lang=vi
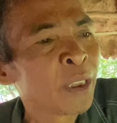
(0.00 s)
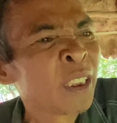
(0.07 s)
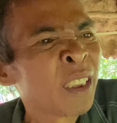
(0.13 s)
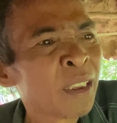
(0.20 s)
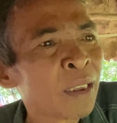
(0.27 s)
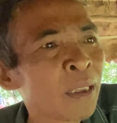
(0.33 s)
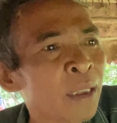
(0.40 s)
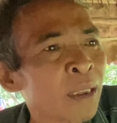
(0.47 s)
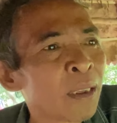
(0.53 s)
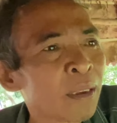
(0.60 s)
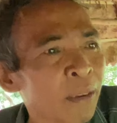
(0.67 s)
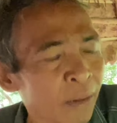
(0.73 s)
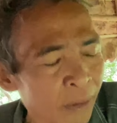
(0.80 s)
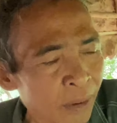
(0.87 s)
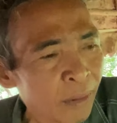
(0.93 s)
một lần đó
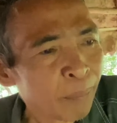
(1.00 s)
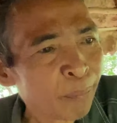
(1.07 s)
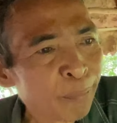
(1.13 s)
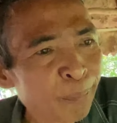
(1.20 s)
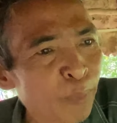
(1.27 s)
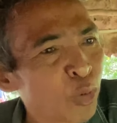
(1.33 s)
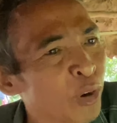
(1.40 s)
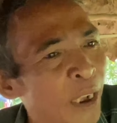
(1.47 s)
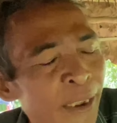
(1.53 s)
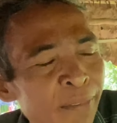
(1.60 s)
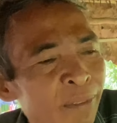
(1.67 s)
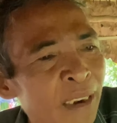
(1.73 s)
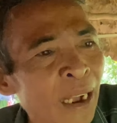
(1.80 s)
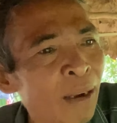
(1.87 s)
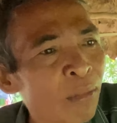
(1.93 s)
là à, này
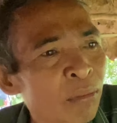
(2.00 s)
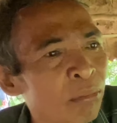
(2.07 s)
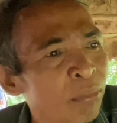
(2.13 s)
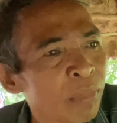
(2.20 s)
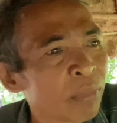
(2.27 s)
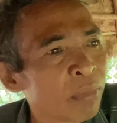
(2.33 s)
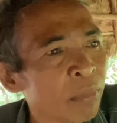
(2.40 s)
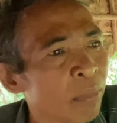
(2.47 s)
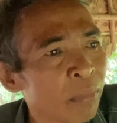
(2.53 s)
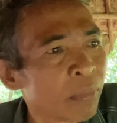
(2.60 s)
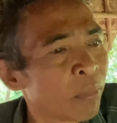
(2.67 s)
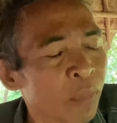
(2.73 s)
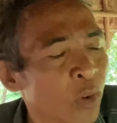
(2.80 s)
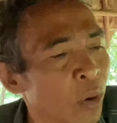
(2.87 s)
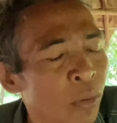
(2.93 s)
tao ừ.
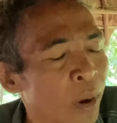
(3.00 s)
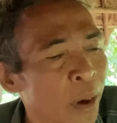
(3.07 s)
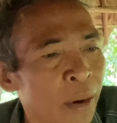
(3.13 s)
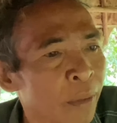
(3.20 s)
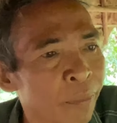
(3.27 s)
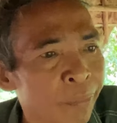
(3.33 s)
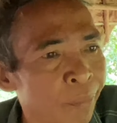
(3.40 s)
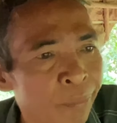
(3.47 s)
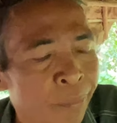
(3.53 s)
cũng may cũng